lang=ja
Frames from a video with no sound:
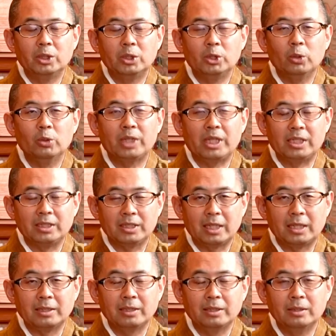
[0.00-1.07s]
正殿
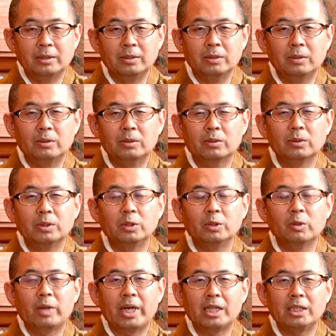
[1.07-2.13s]
さんという
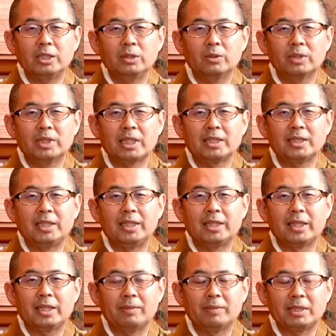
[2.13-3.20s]
お話をさせてい
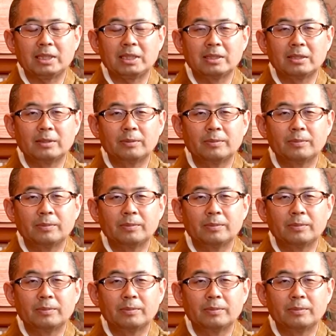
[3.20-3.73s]
ただきます